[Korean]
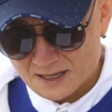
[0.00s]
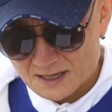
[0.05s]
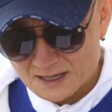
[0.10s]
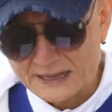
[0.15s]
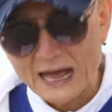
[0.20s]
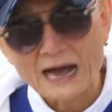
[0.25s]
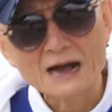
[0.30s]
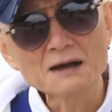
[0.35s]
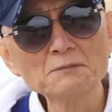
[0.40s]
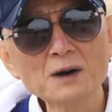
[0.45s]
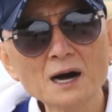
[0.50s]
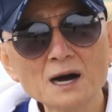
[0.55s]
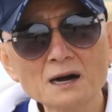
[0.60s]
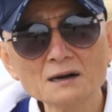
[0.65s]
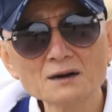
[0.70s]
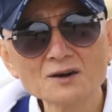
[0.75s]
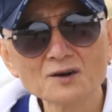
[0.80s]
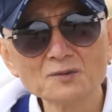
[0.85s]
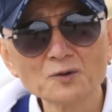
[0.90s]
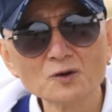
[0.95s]

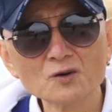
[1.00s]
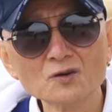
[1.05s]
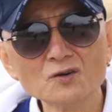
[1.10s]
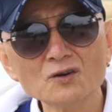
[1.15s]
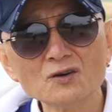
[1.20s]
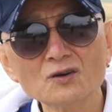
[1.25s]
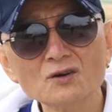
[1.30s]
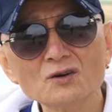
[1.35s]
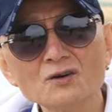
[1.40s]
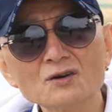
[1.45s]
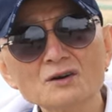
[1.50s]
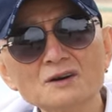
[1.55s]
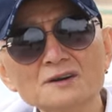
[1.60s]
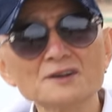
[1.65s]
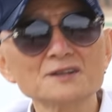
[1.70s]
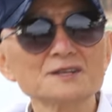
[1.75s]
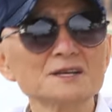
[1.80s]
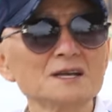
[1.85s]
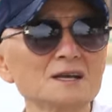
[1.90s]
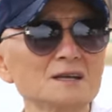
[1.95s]
낙마한 거 보고
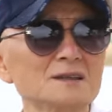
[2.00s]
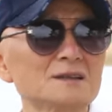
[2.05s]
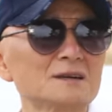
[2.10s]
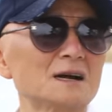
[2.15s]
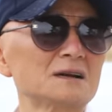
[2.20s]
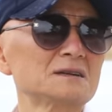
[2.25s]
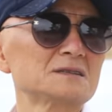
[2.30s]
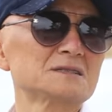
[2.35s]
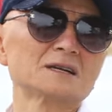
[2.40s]
그런 얘기들 하는